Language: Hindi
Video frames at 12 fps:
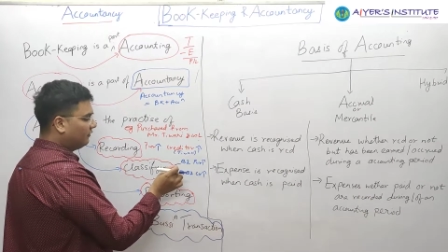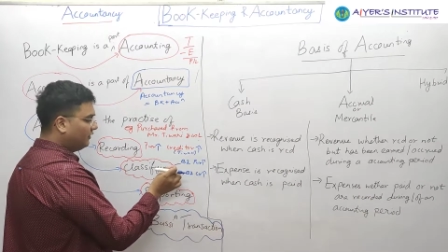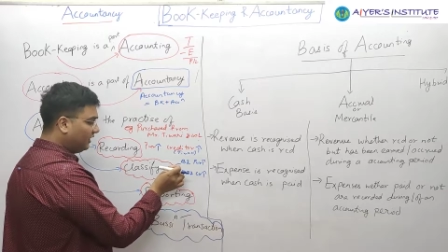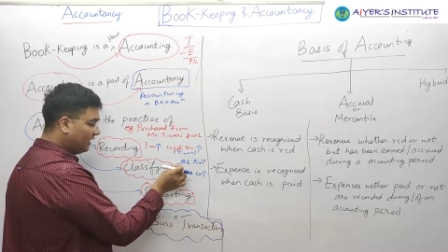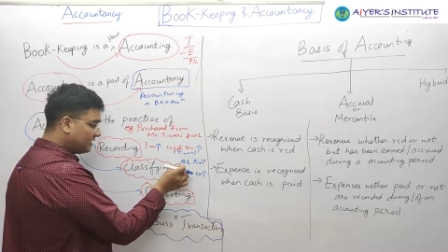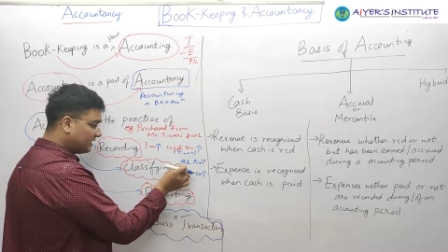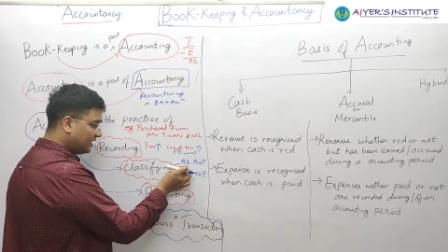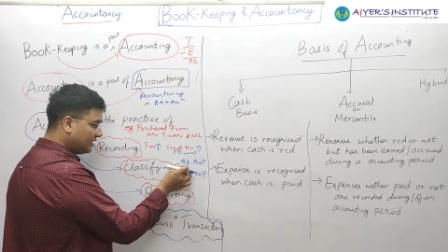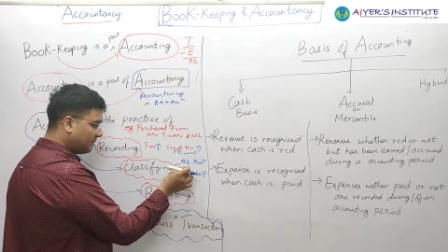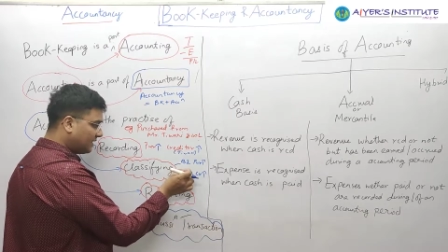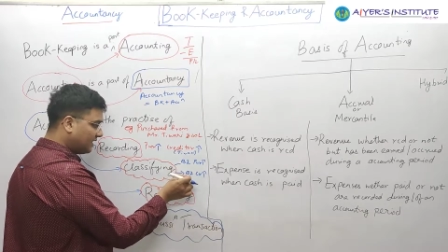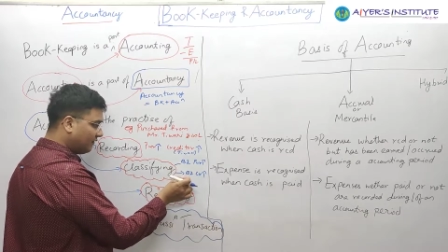फिर इसकी
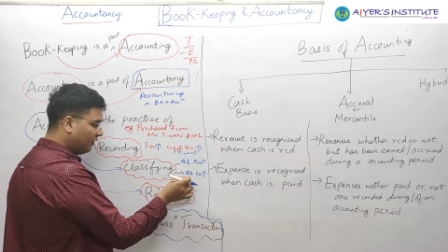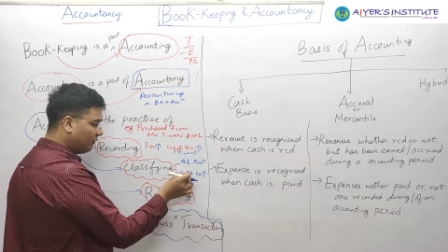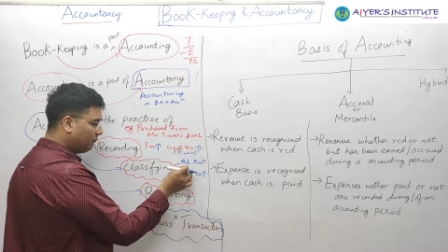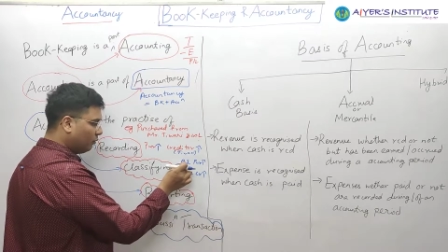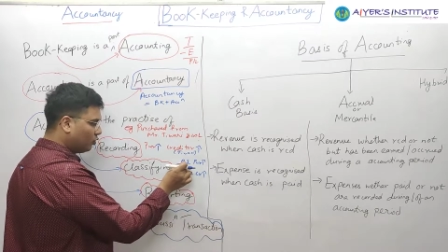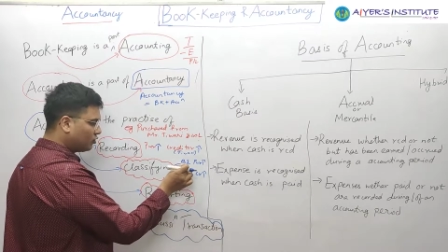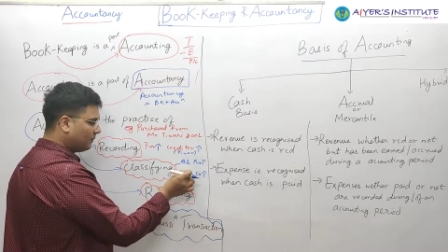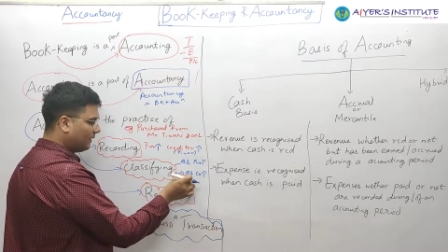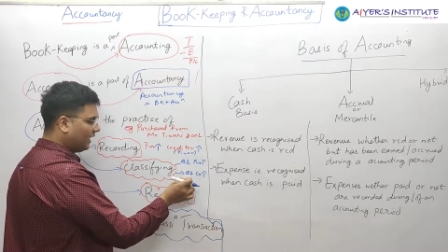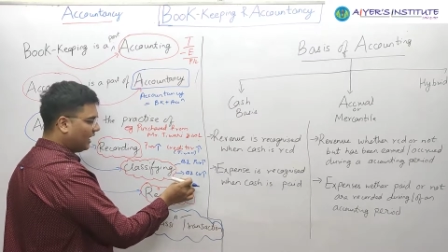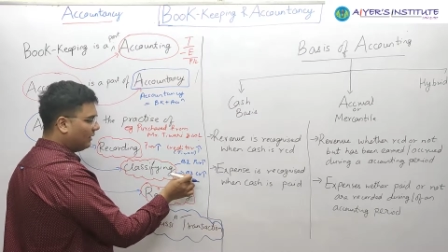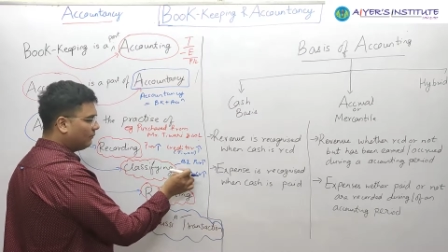स्पेसिफिक बुक्स
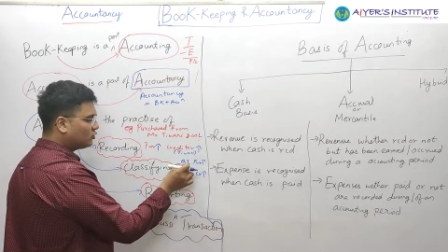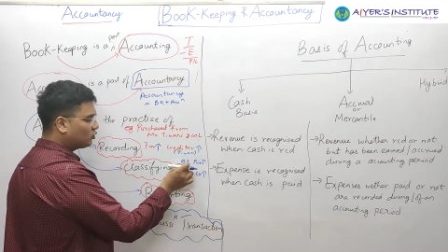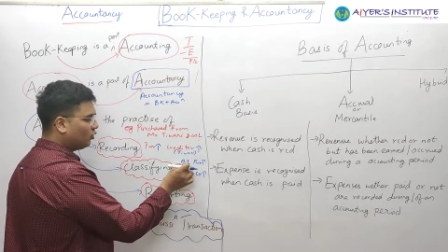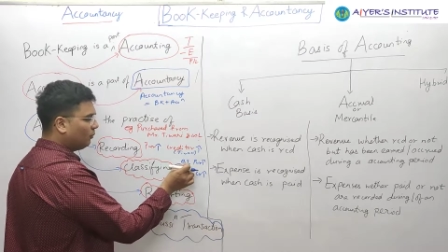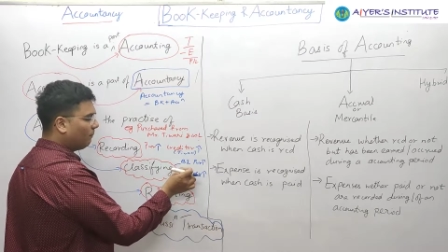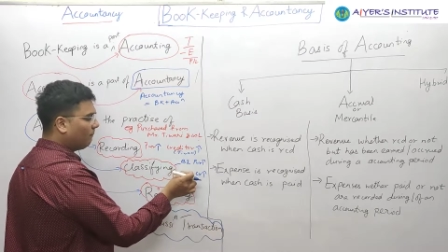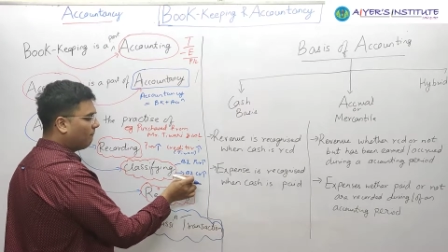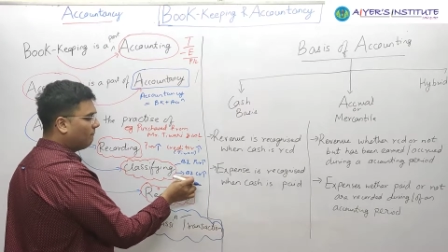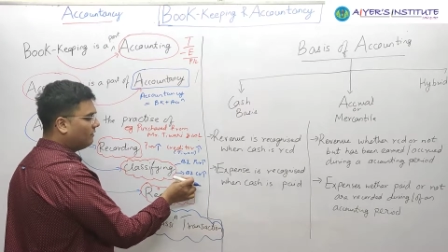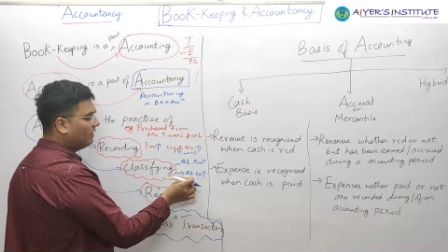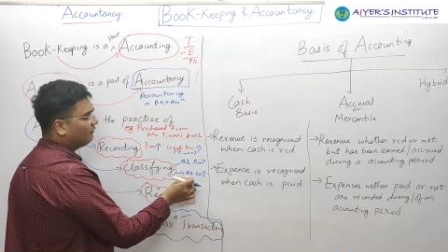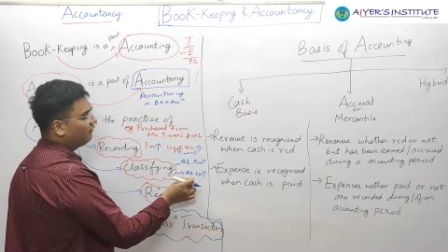में आप उसको
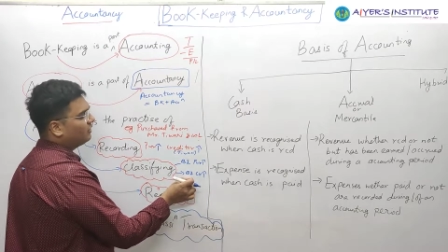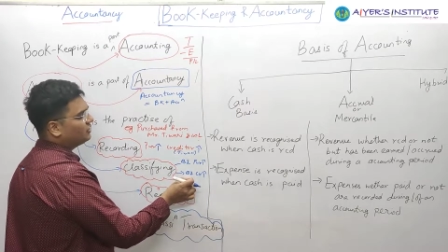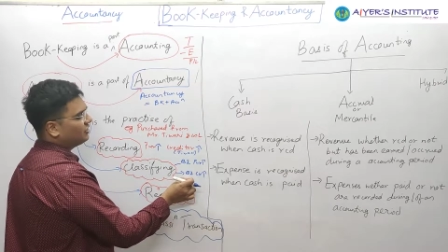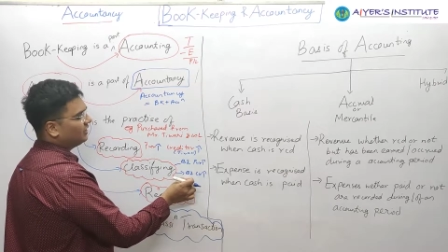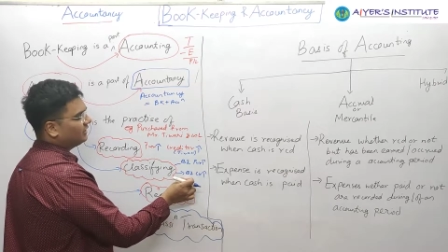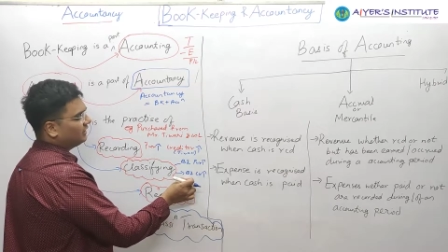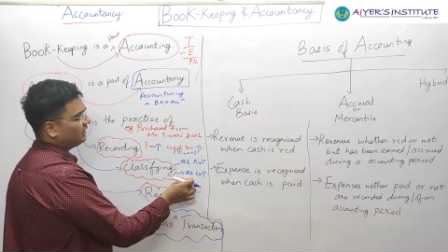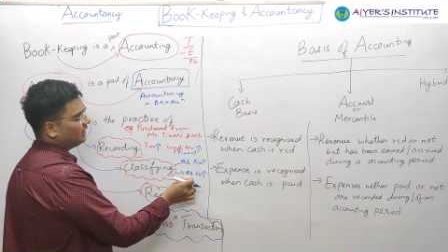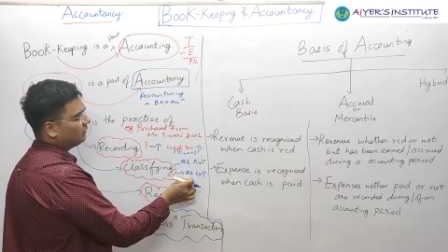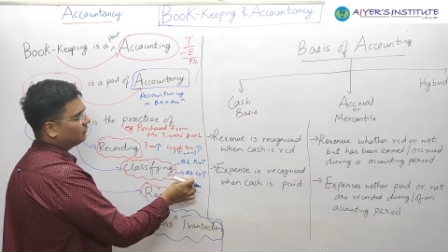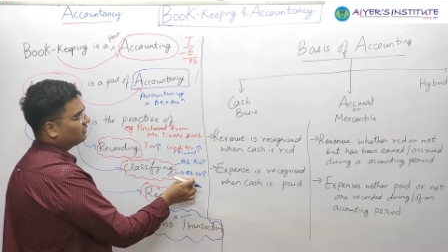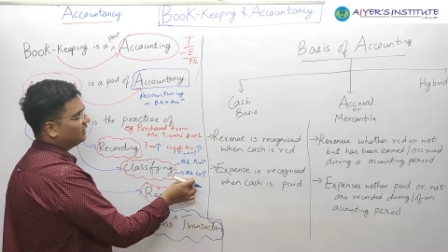डिफ्रेंशिएट करके
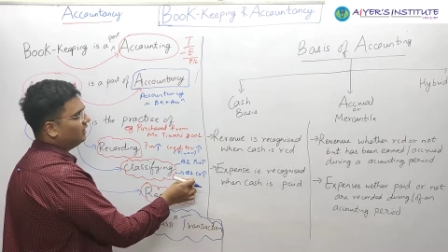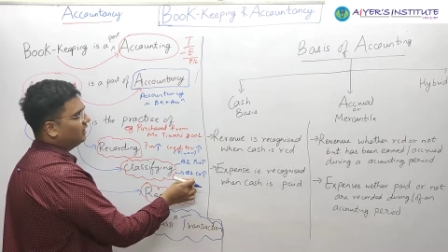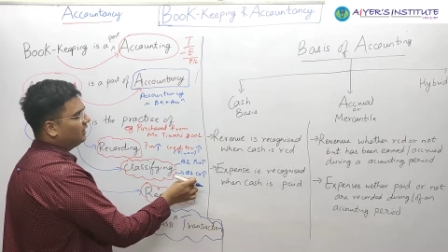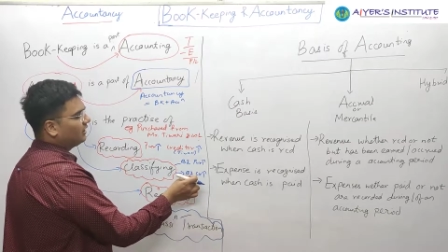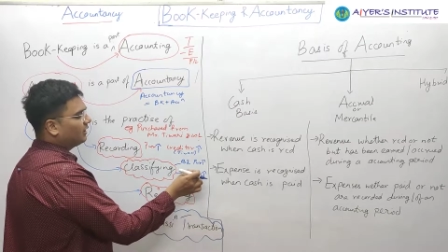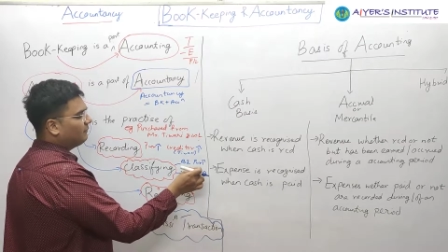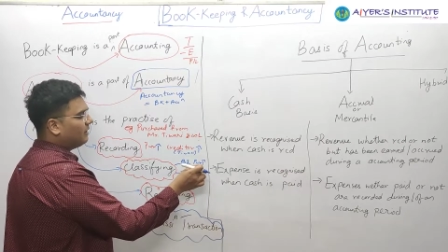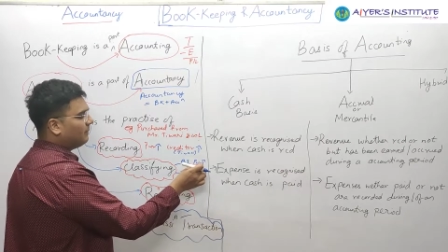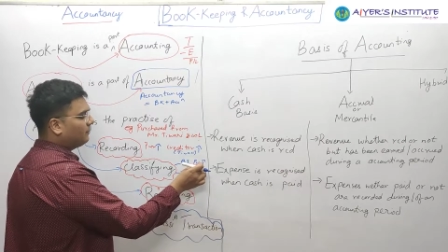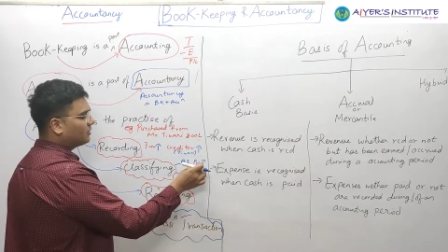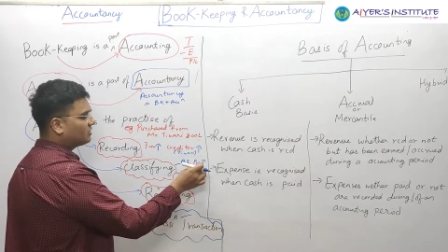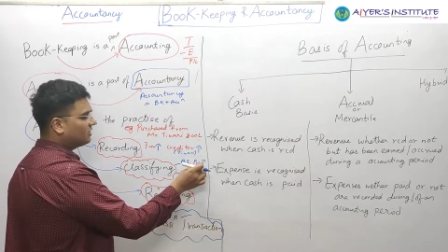लिखोगे कि भाई
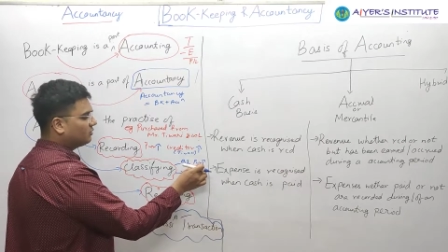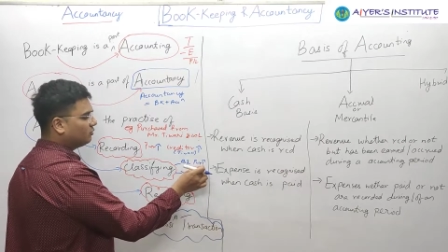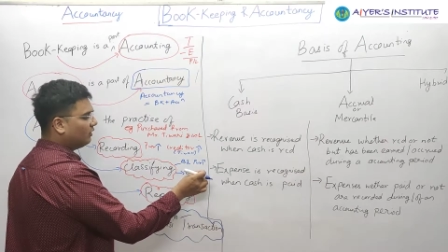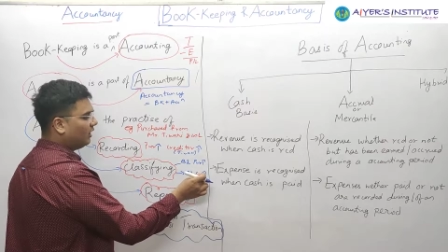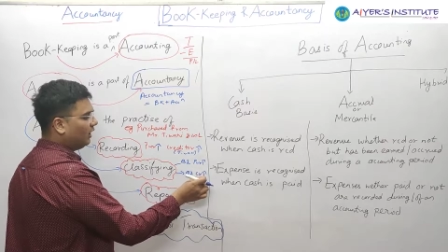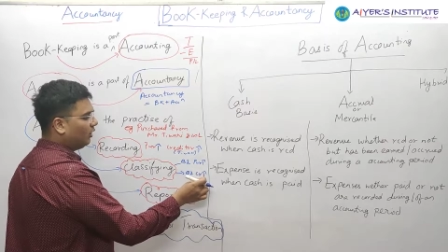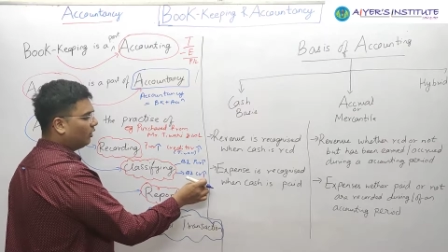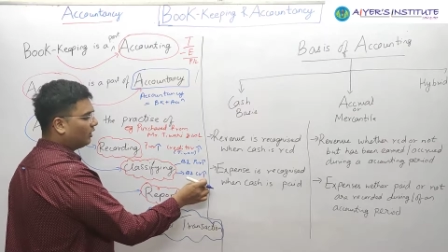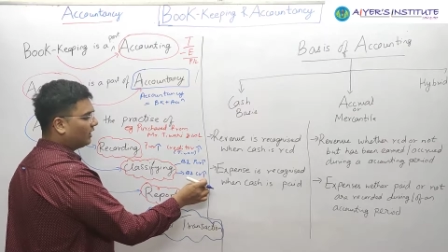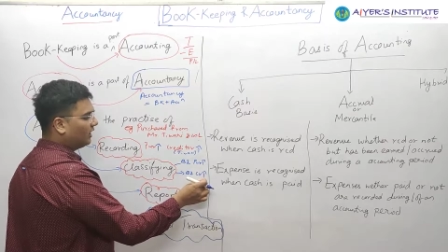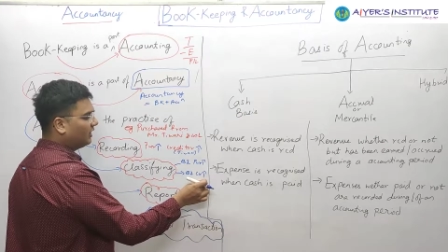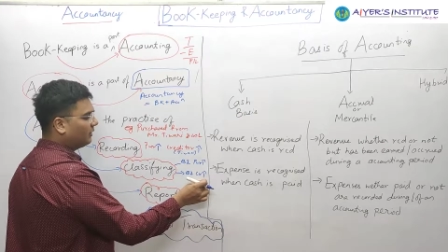परचेज हुआ है और
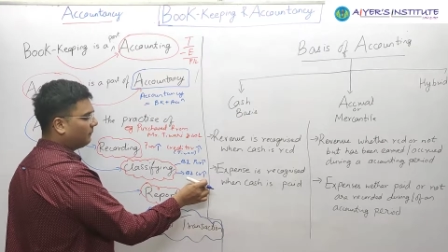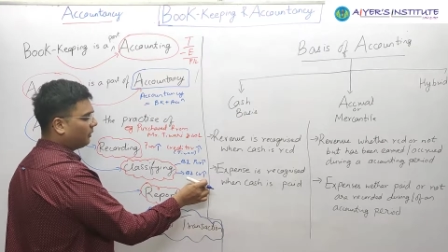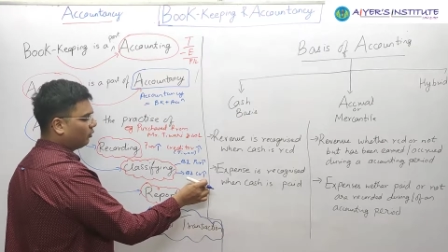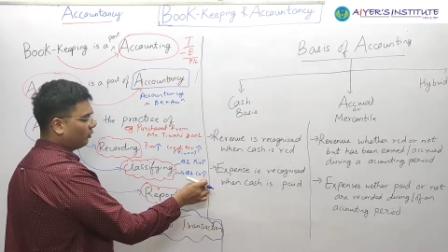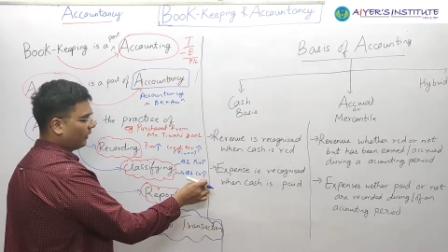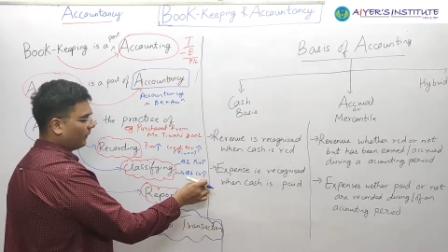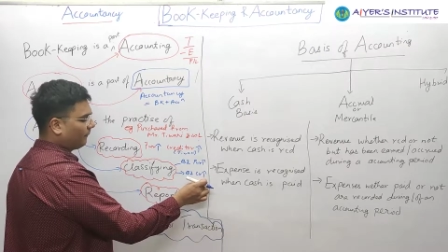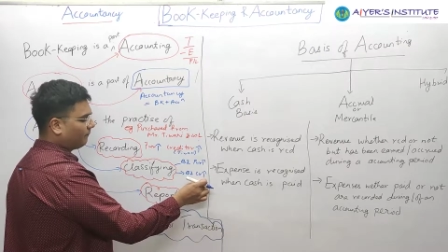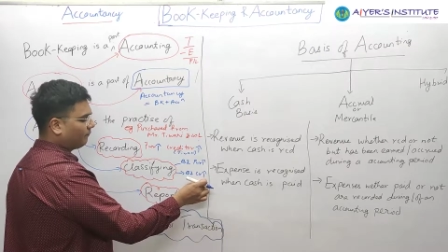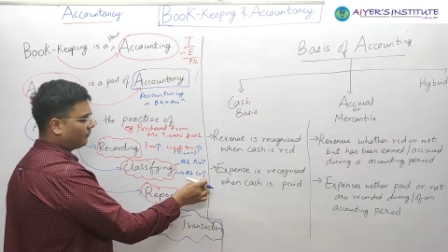क्रेडिट पे हुआ है